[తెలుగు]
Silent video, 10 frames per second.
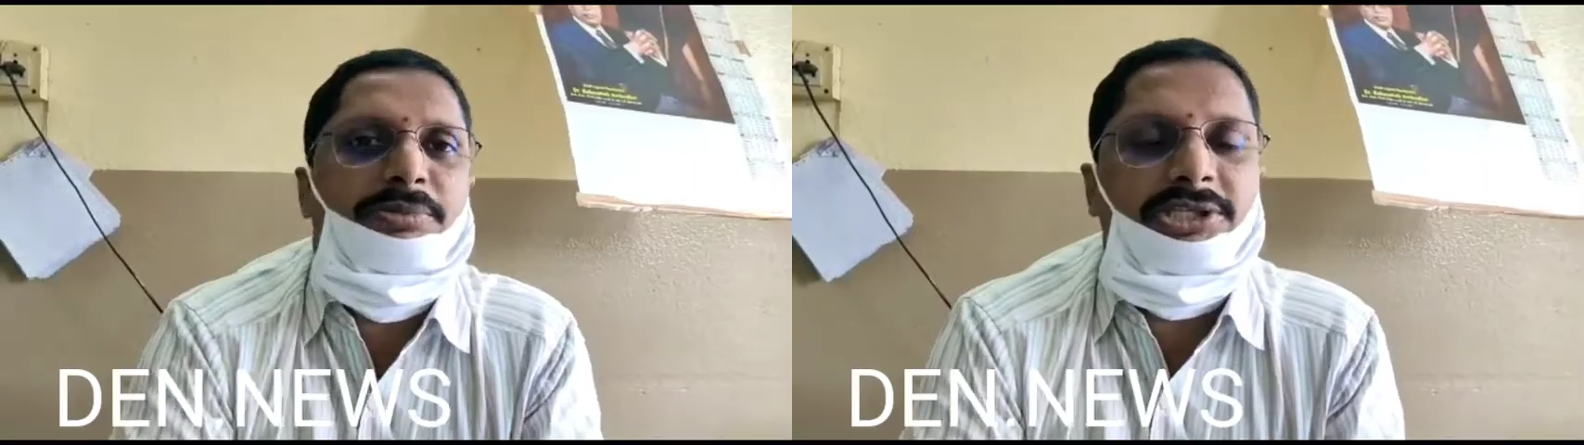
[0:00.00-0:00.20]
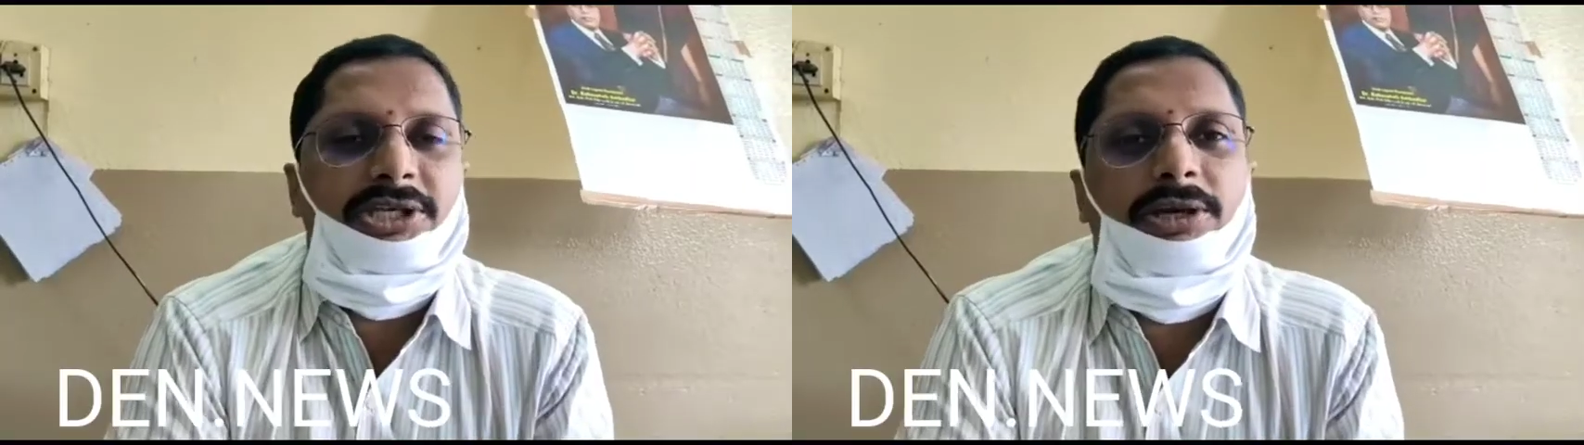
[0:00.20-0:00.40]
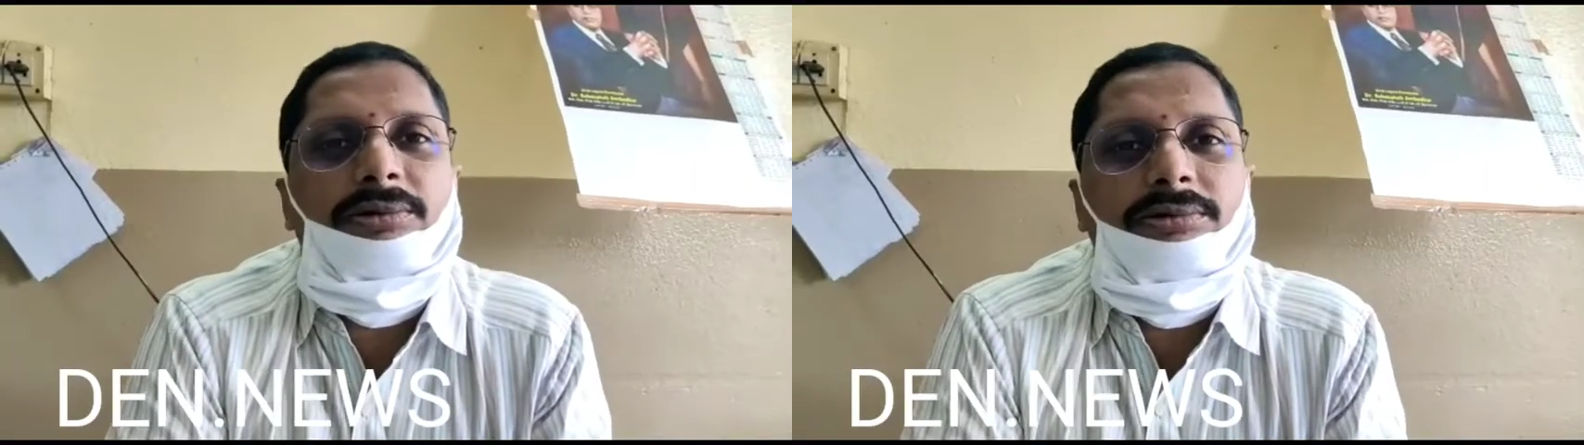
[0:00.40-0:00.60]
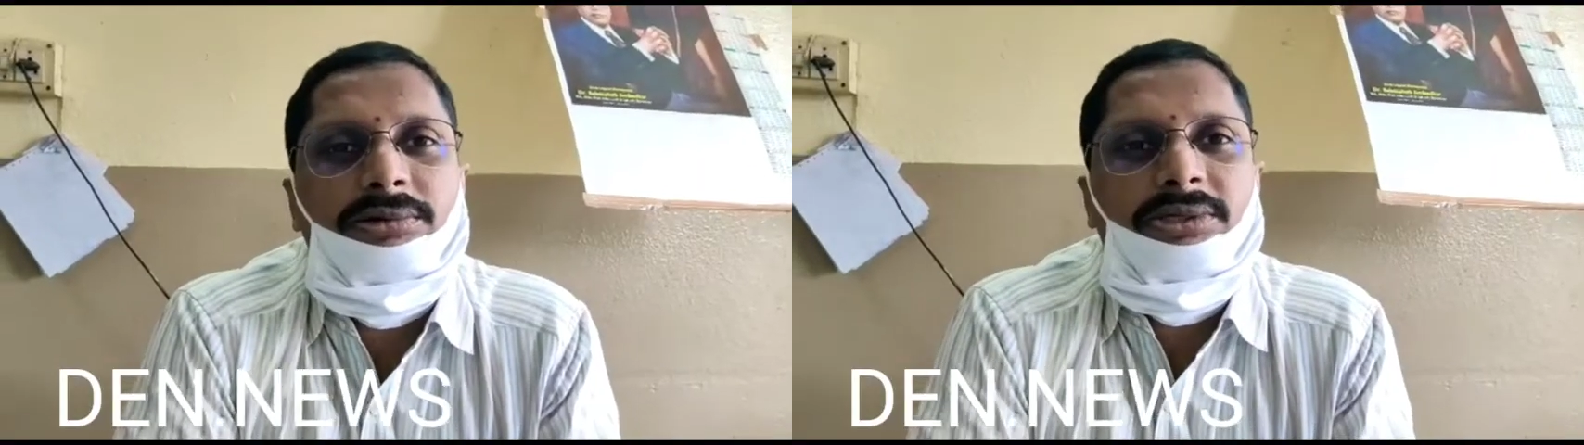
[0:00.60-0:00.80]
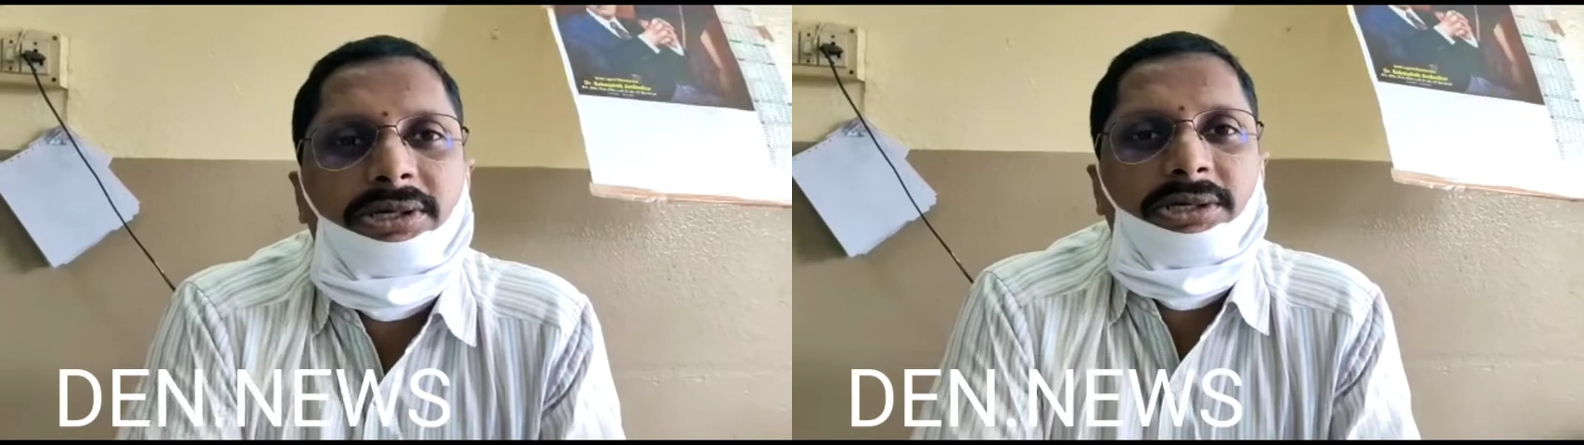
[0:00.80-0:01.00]
ఆర్టీసీ
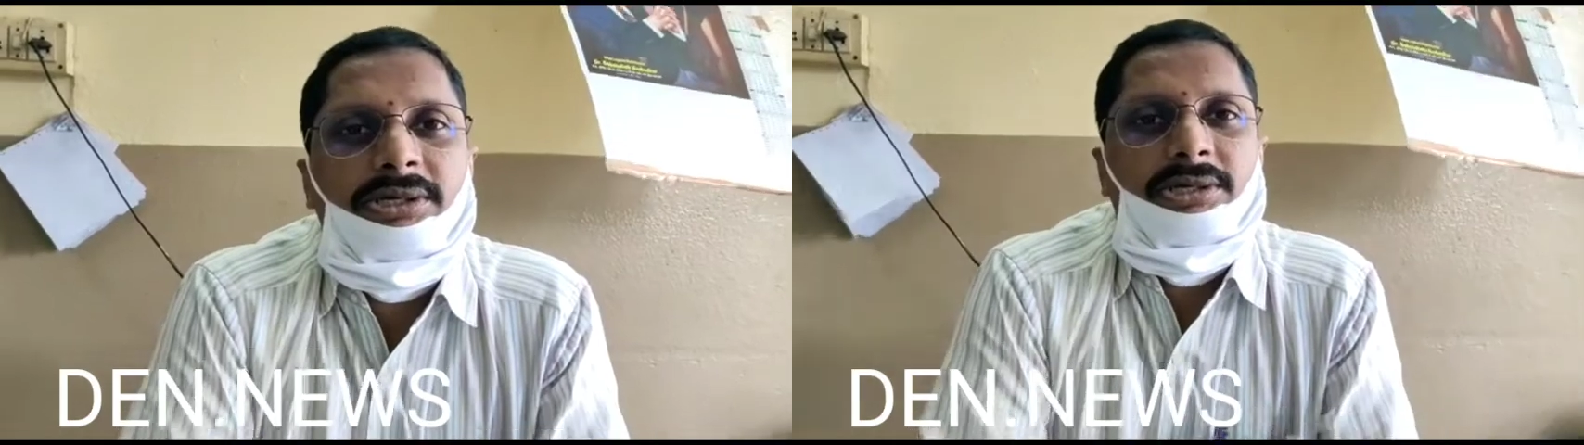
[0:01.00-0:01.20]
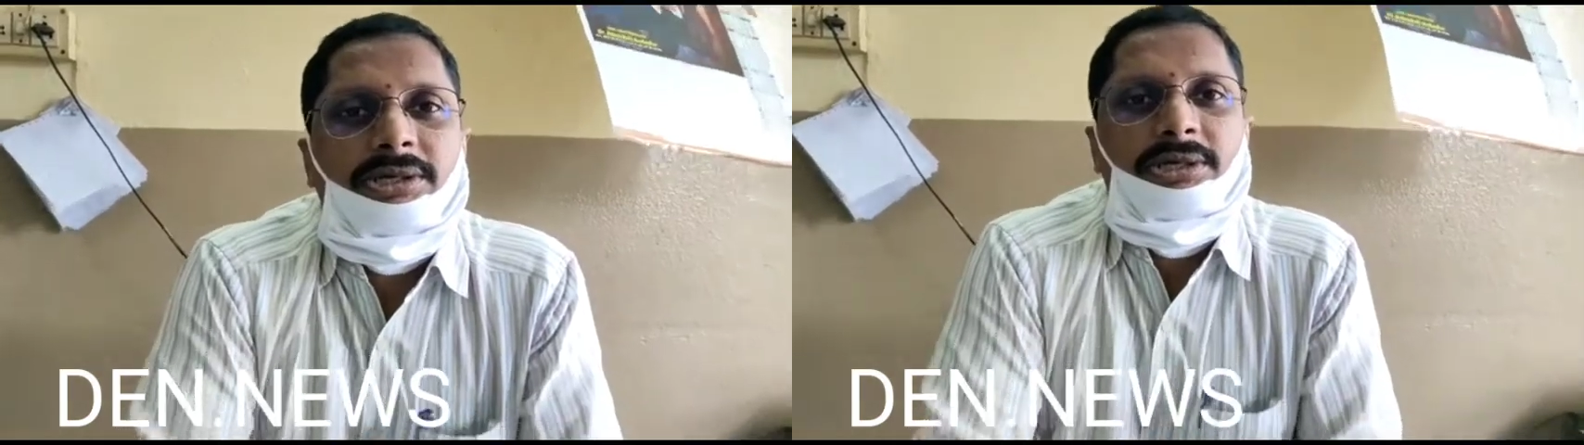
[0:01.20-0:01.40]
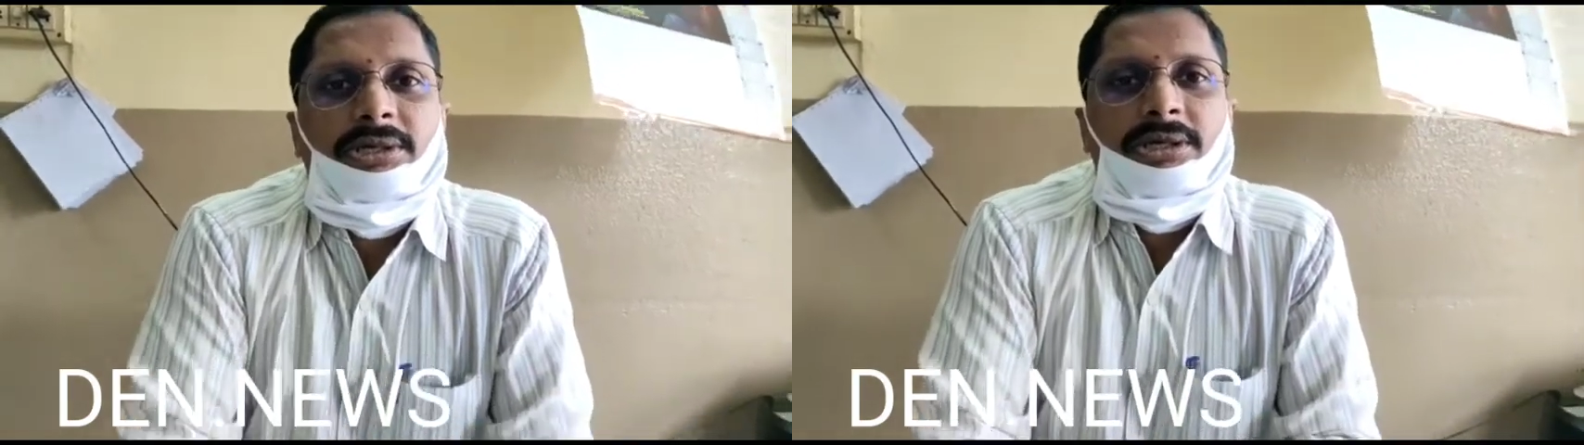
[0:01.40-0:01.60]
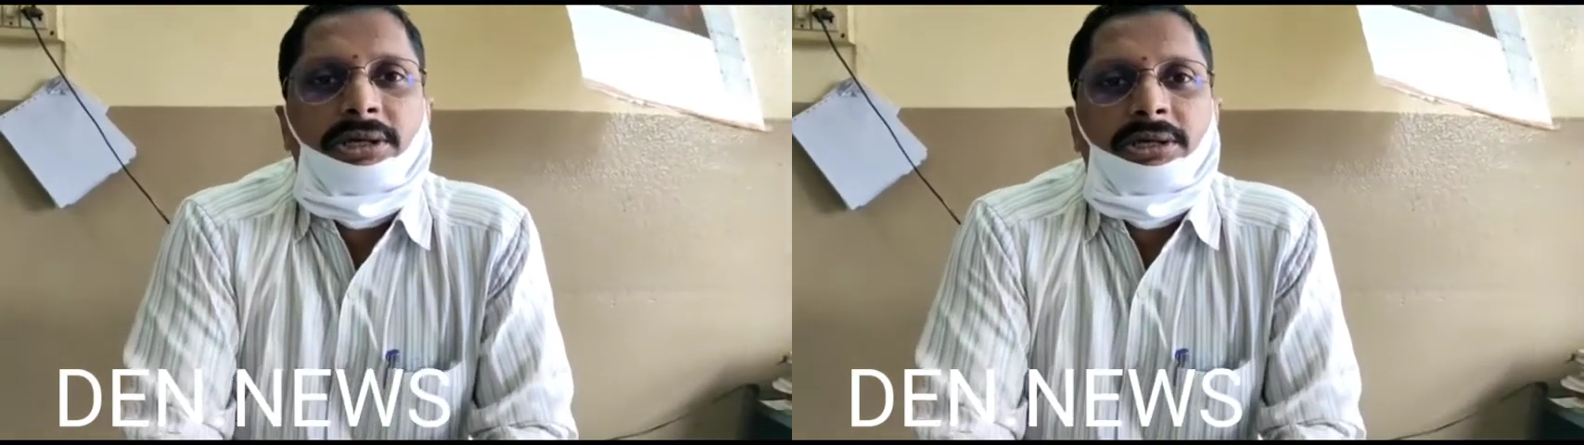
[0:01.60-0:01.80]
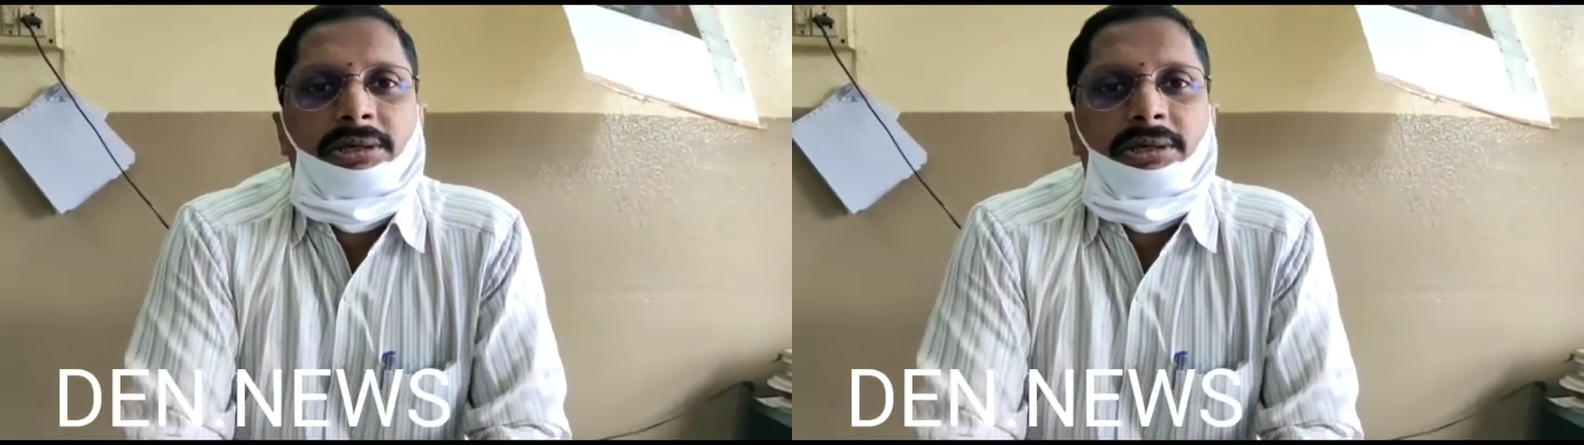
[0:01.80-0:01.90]
డిపోలో బస్ పాస్